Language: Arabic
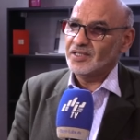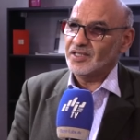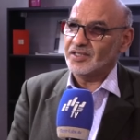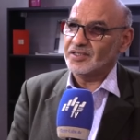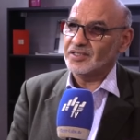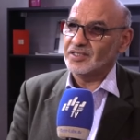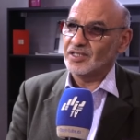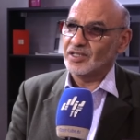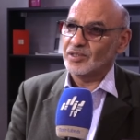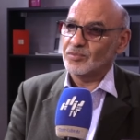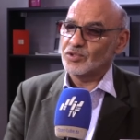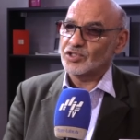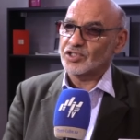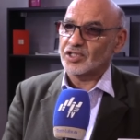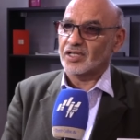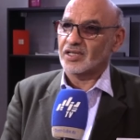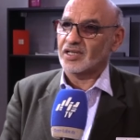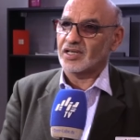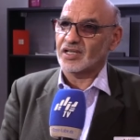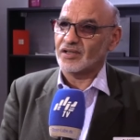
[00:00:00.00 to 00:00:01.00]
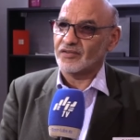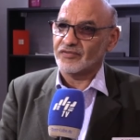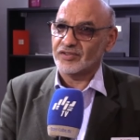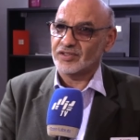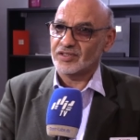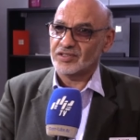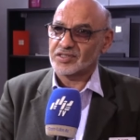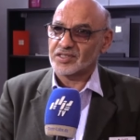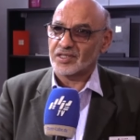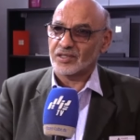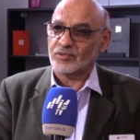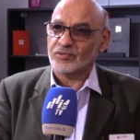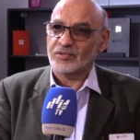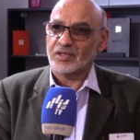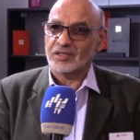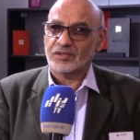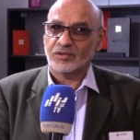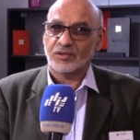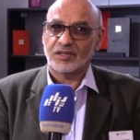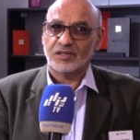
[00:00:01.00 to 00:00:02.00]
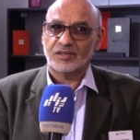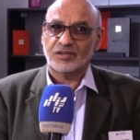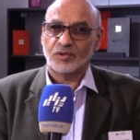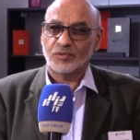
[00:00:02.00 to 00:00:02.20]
يعني المشاركه في صالونات